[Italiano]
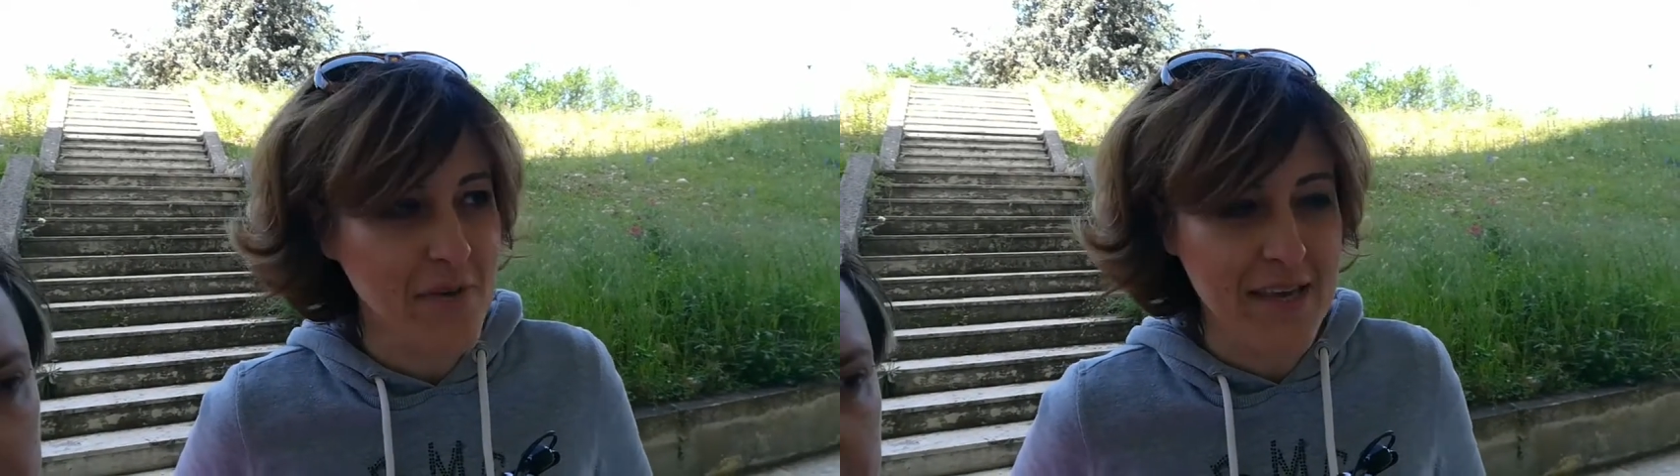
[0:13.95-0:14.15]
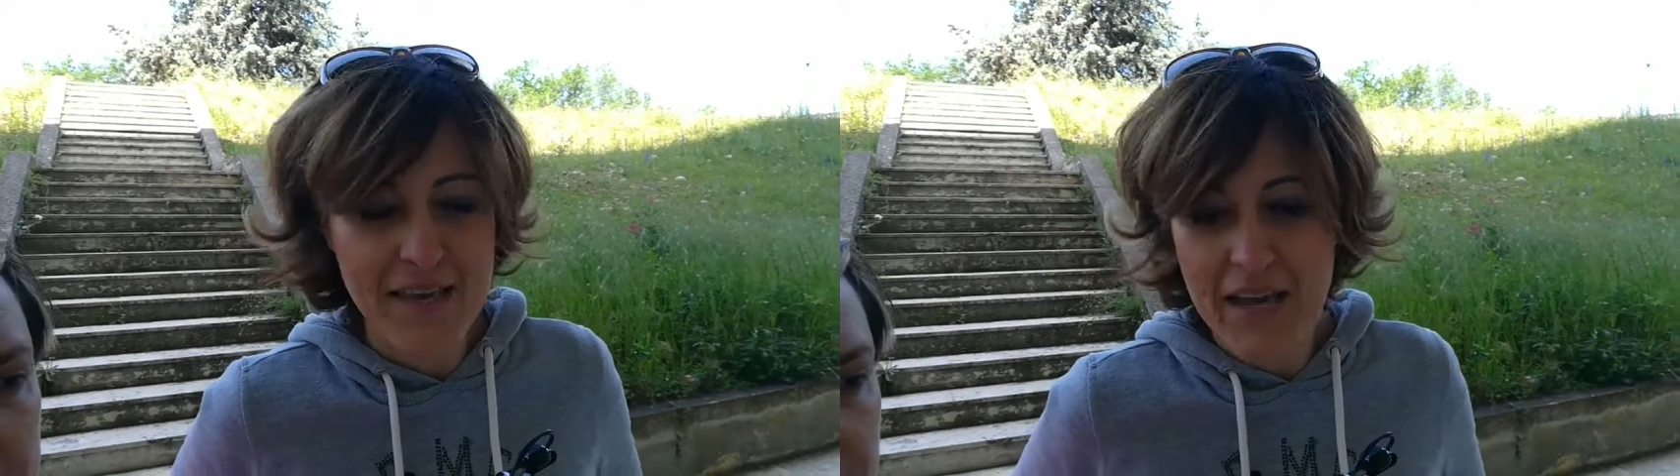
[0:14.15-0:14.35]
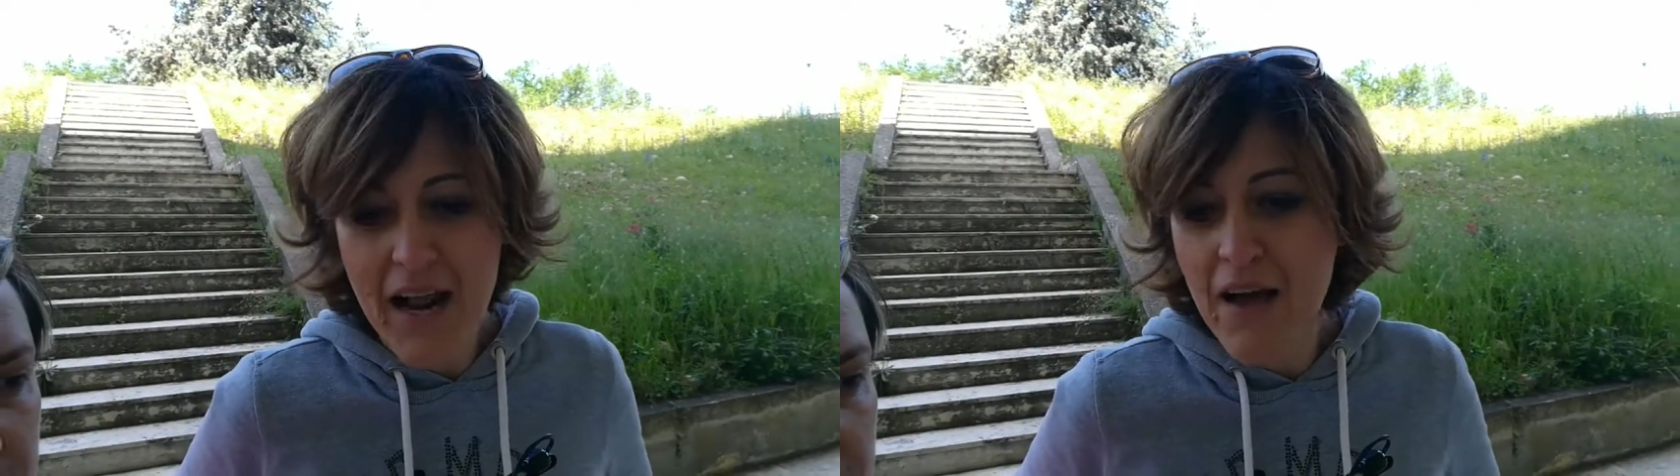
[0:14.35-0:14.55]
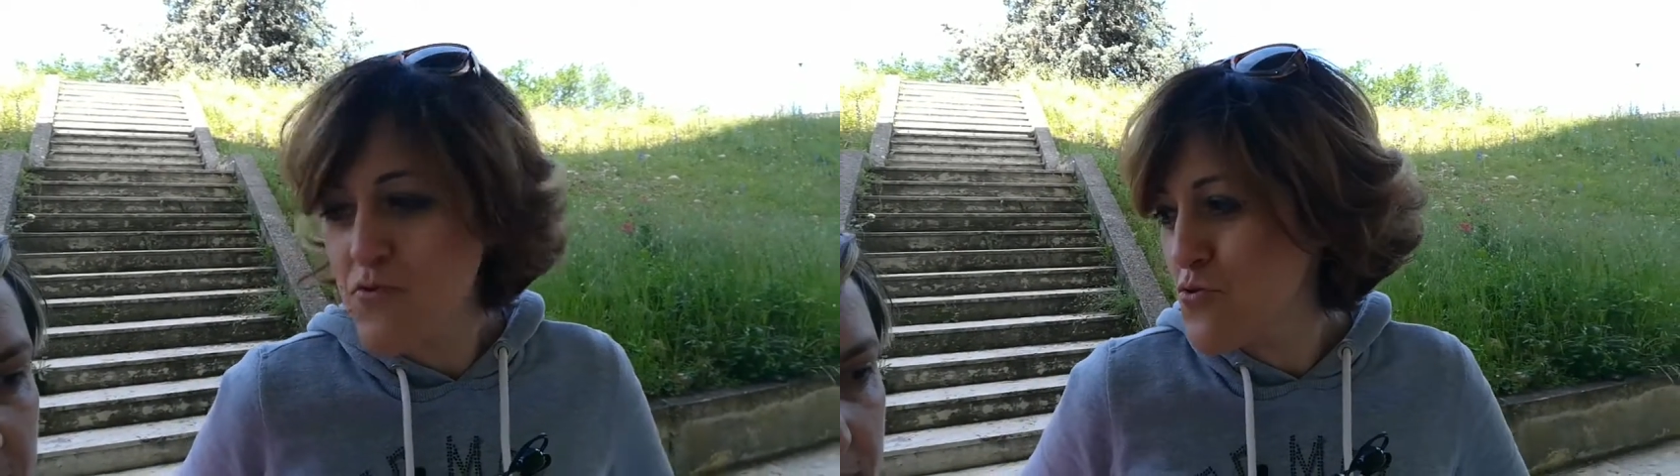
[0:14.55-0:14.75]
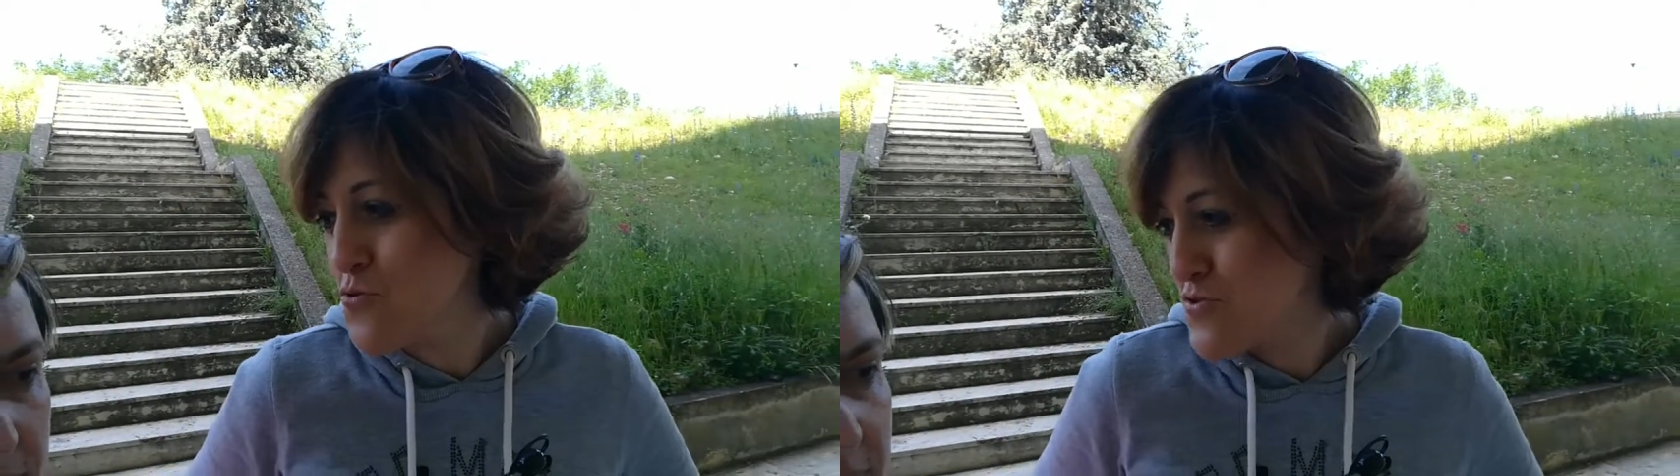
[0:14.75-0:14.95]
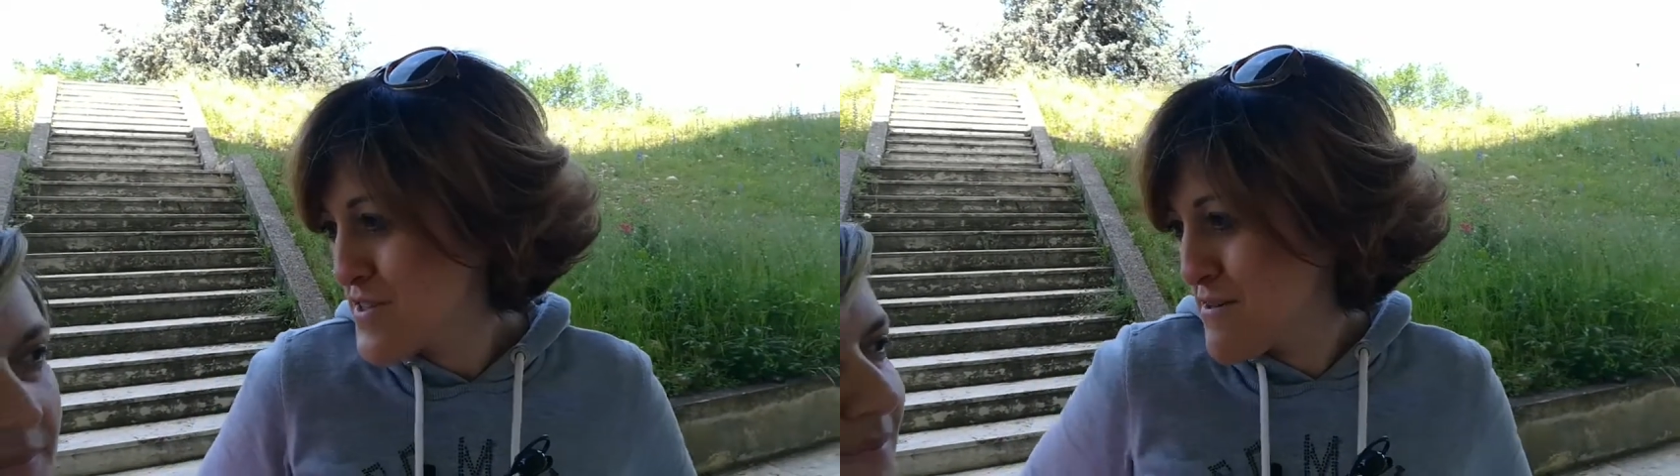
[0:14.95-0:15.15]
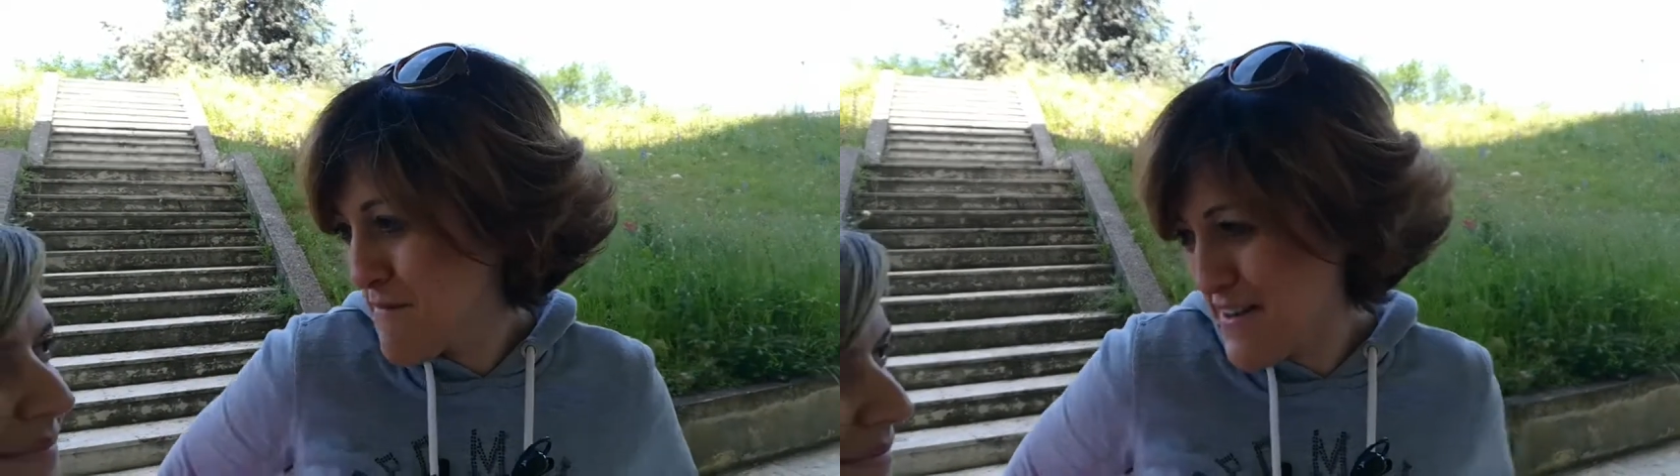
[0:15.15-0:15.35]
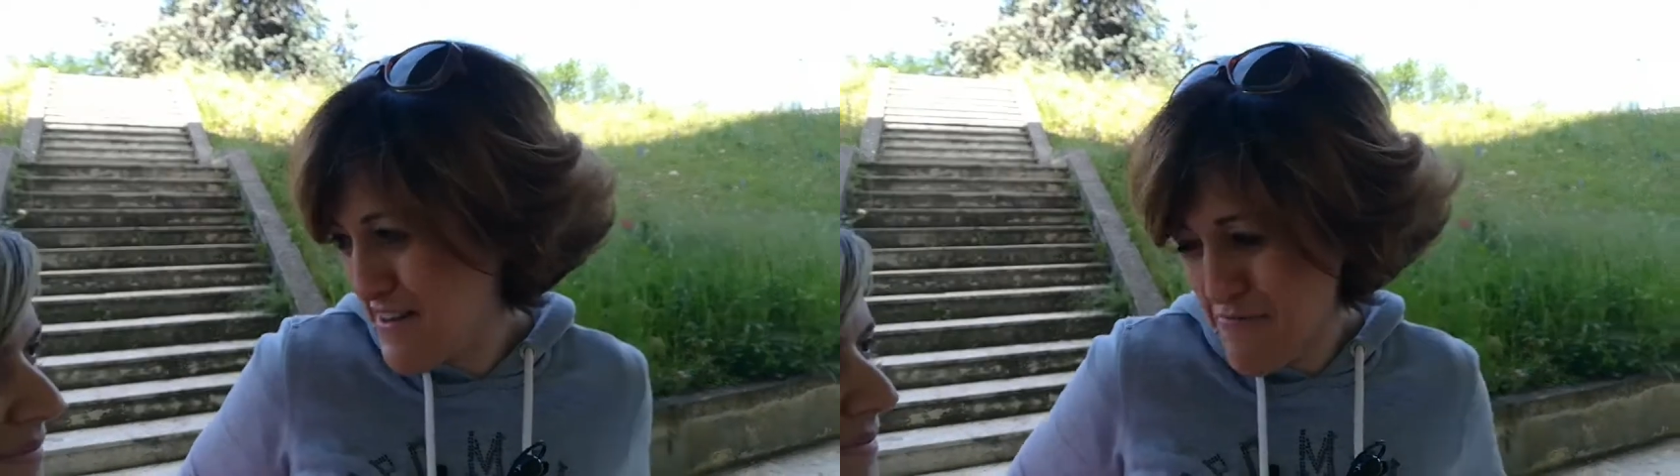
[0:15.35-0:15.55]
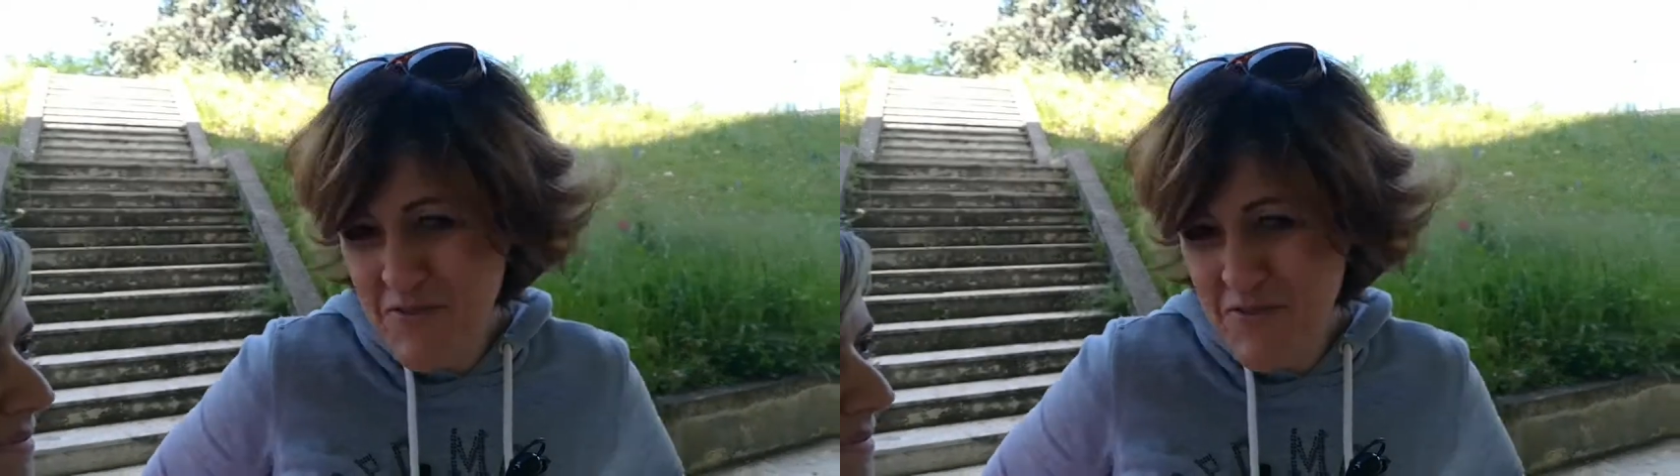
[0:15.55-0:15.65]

chiacchierando così in maniera